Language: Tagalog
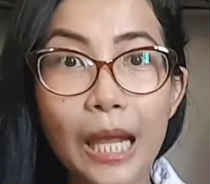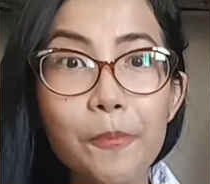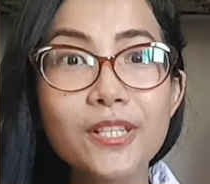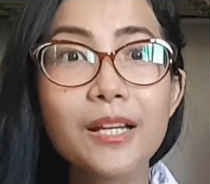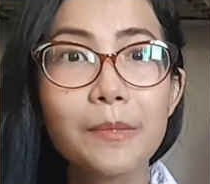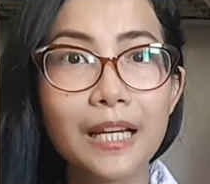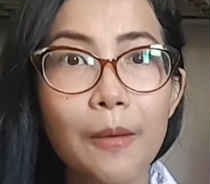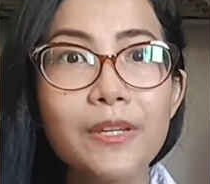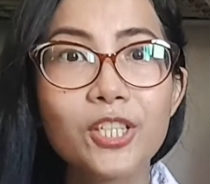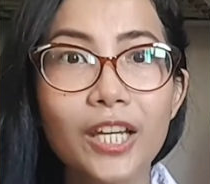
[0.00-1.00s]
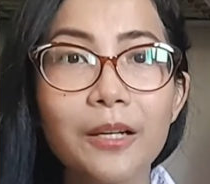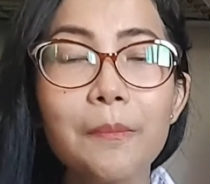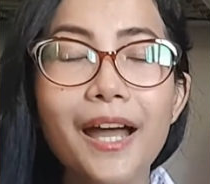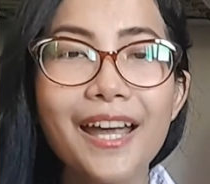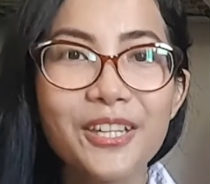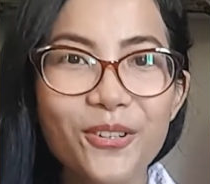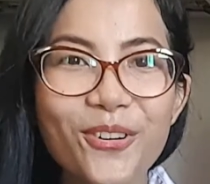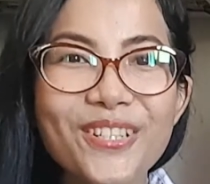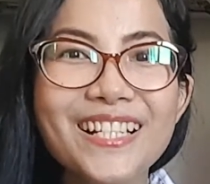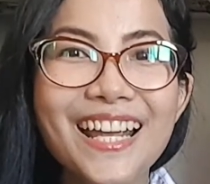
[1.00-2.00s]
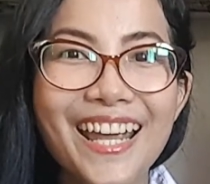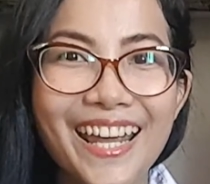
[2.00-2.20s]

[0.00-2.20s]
natapos naman namin siya ng maayos.